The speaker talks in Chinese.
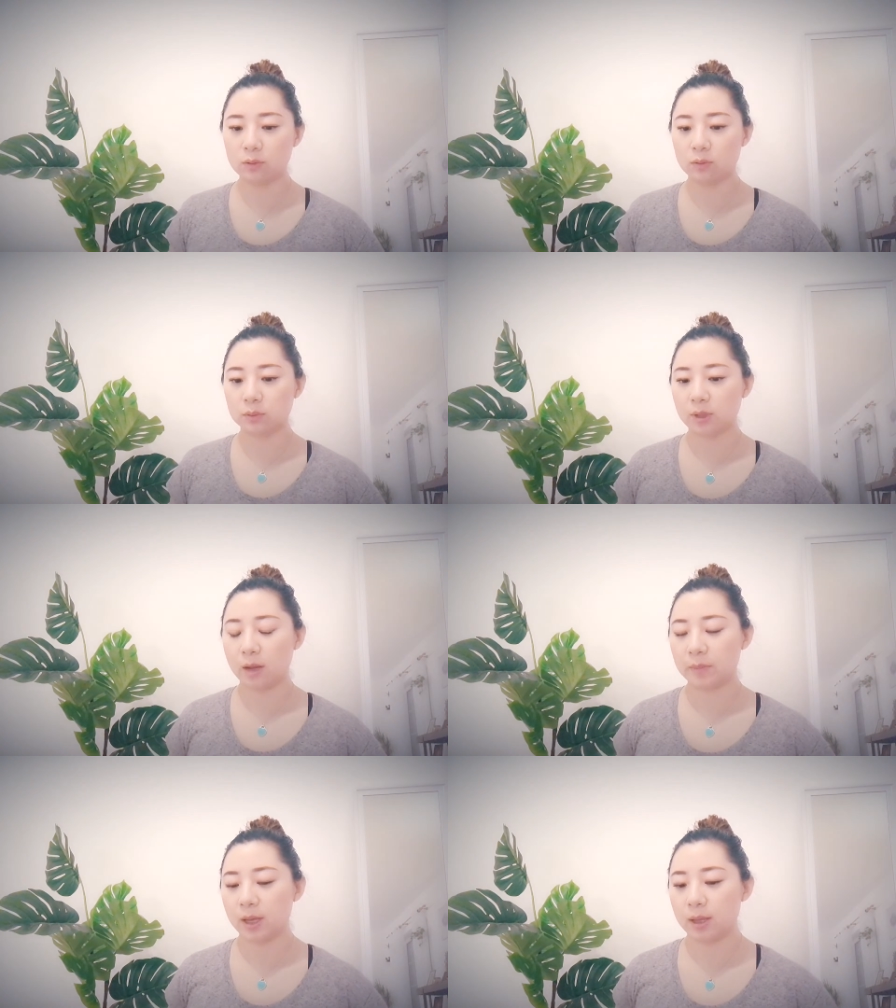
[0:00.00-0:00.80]
YouTube
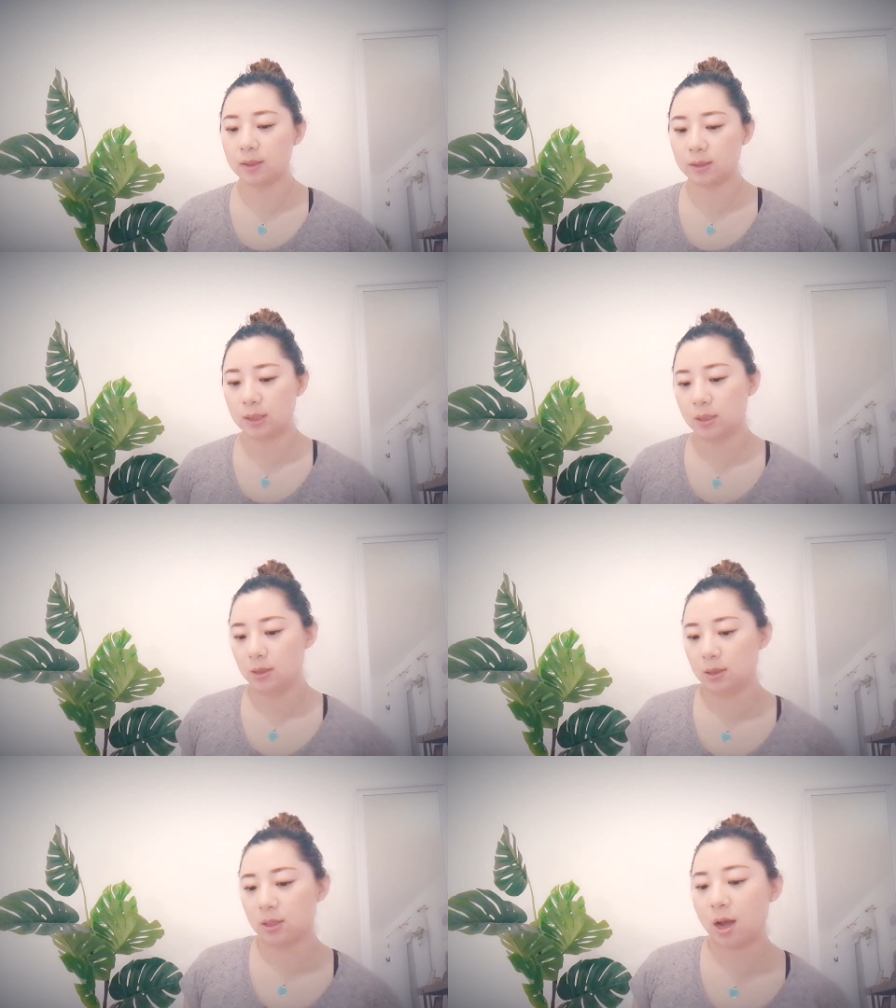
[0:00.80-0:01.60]
上面
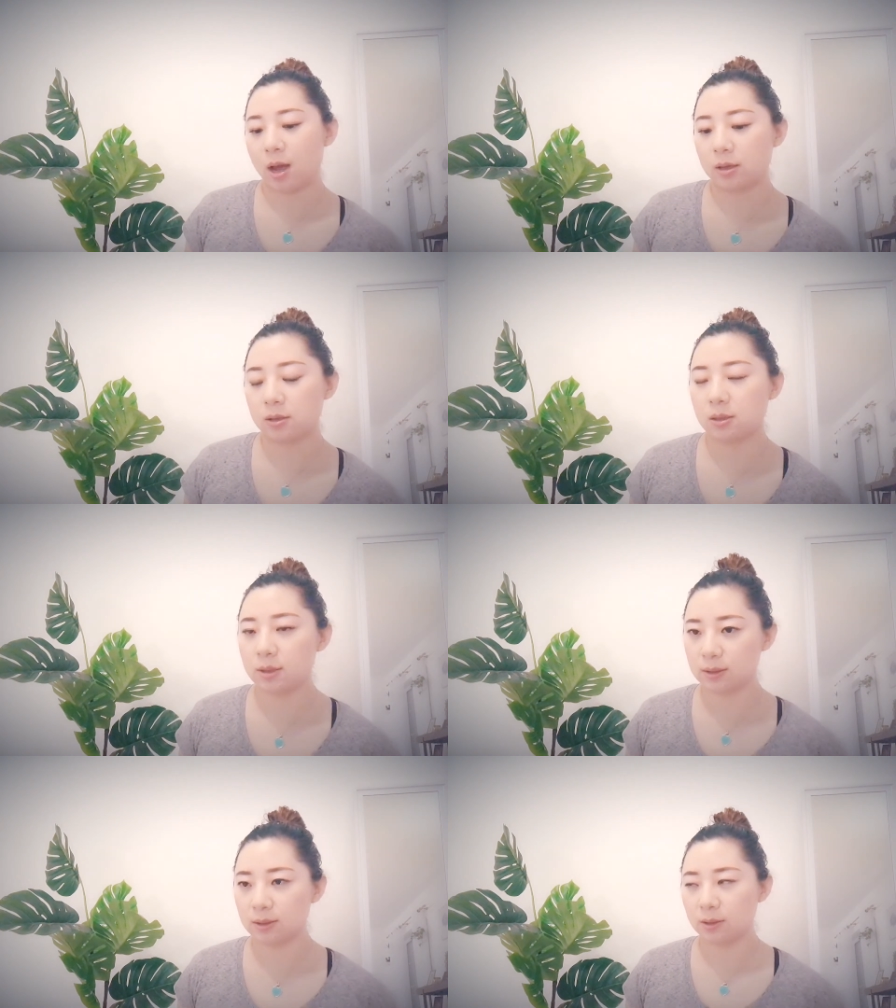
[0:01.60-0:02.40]
开
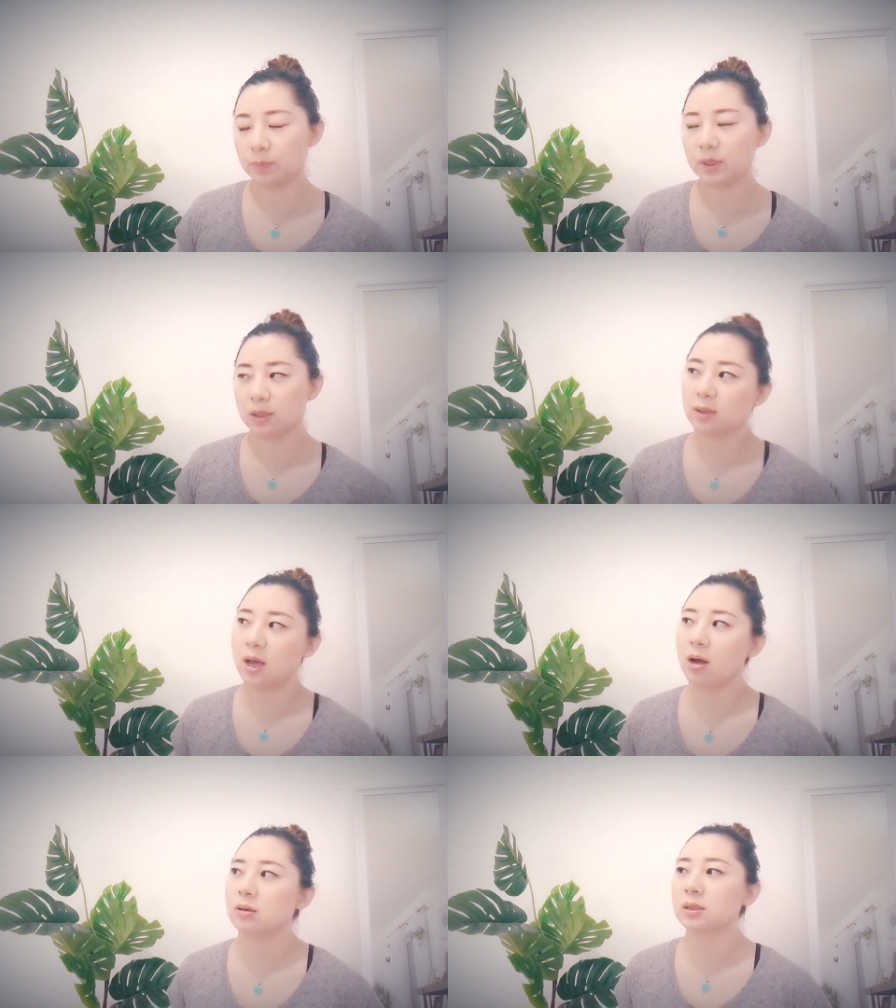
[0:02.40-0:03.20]
设自己的频道，